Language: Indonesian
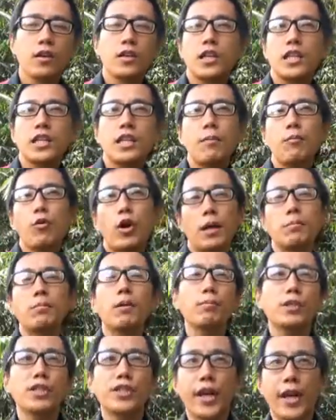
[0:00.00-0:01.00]
kita bukan
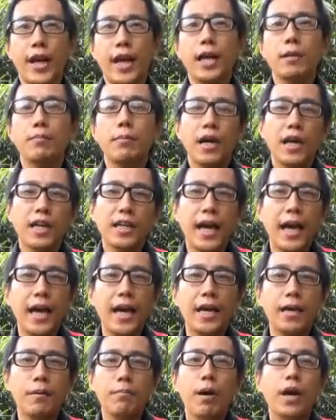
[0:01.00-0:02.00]
membicarakan
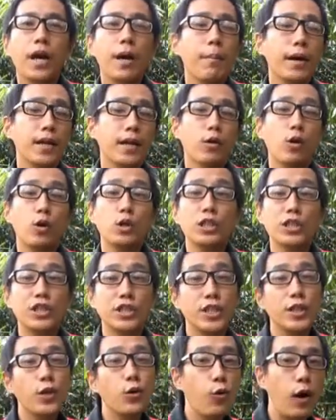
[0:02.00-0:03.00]
mengenai bagaimana
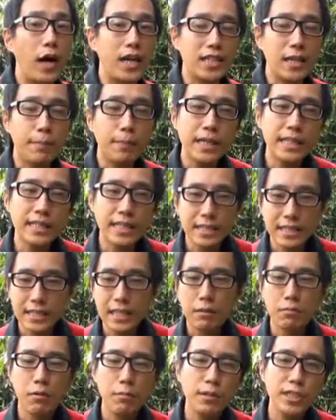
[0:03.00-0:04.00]
kondisi di luar, tapi kita
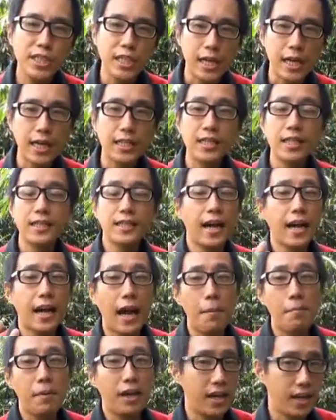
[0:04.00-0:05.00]
sedang membicarakan tentang
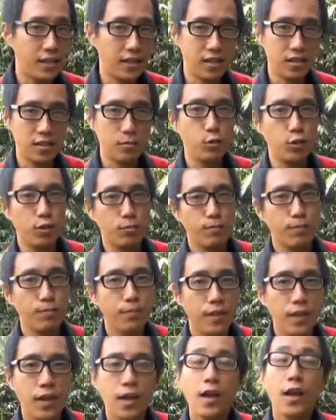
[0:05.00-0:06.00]
kamera tersebut.
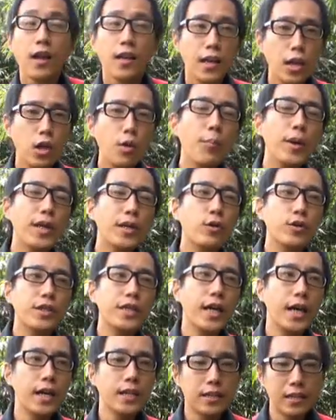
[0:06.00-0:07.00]
Lalu
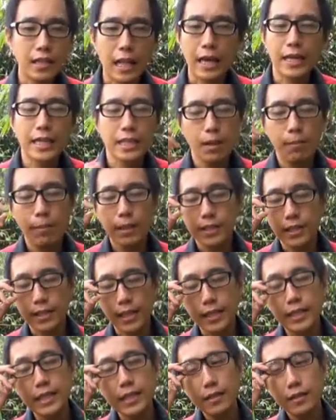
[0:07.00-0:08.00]
berikutnya telah kita baca
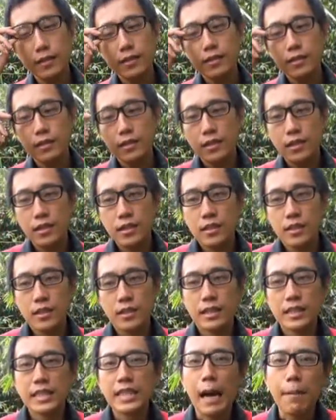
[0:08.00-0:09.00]
tadi,
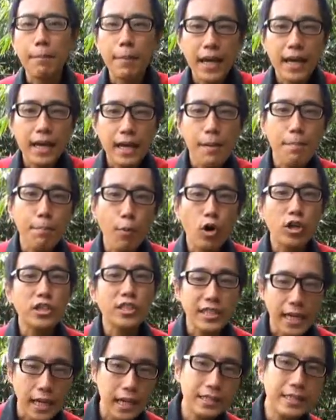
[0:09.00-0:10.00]
kamera
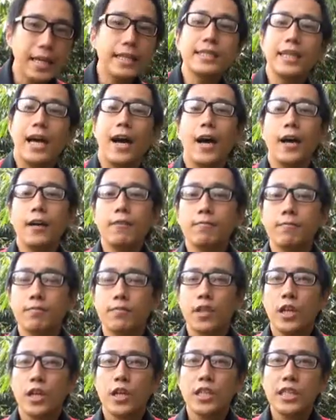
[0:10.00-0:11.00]
ponsel saja
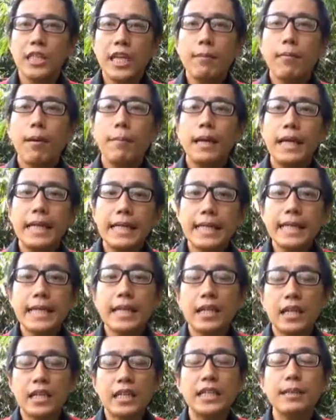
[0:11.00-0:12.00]
dia memiliki
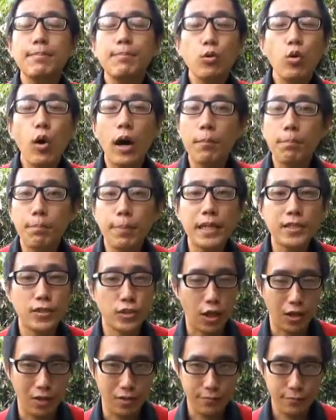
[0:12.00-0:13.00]
ribuan
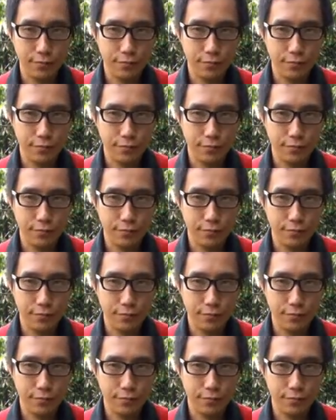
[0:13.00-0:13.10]
piksel.